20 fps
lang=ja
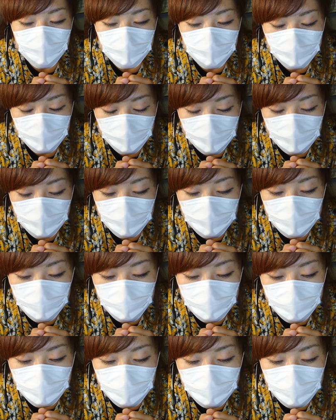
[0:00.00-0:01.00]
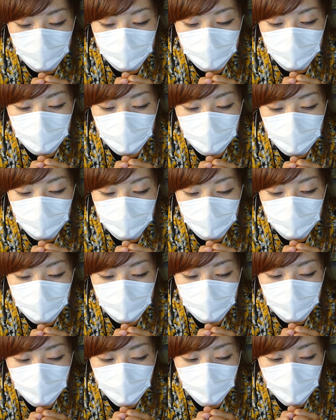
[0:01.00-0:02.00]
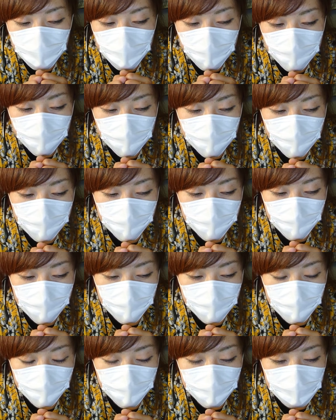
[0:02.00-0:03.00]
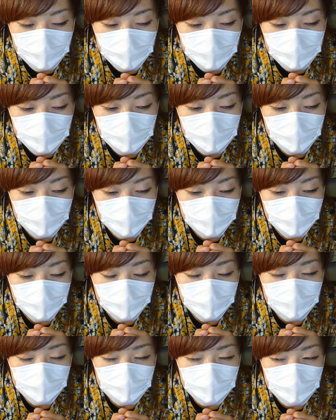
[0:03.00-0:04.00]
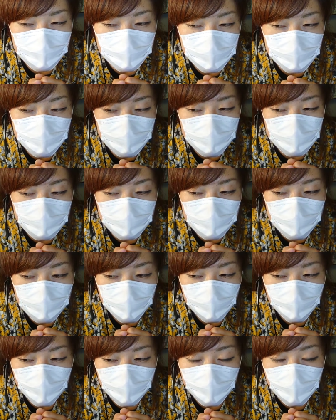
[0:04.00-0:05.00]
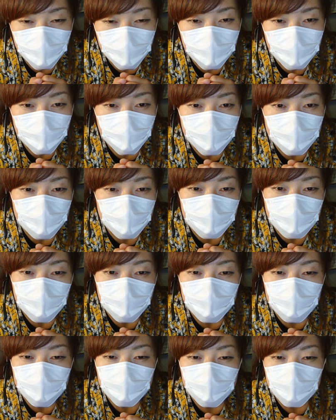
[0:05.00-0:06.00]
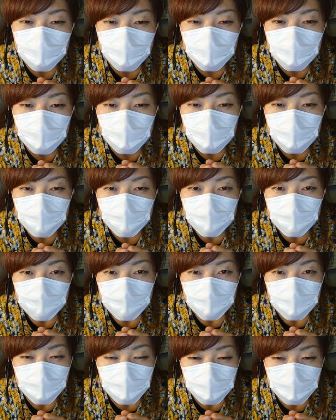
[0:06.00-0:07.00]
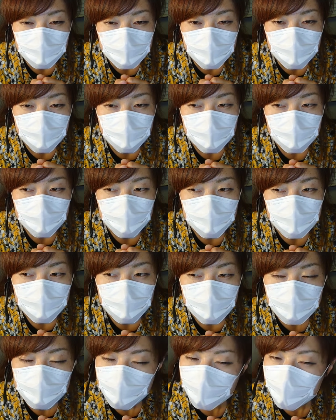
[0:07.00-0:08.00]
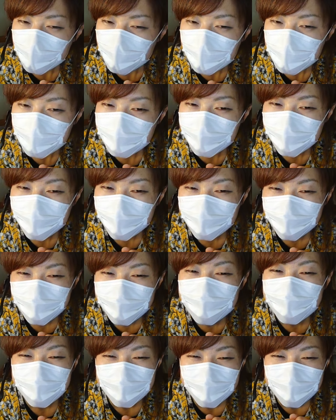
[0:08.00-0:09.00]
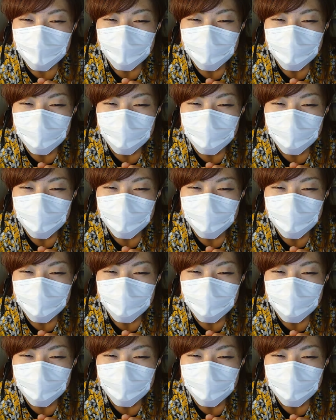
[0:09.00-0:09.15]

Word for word: うん、でもそうだねやっぱこう私も一人の作作家ってかっこいいね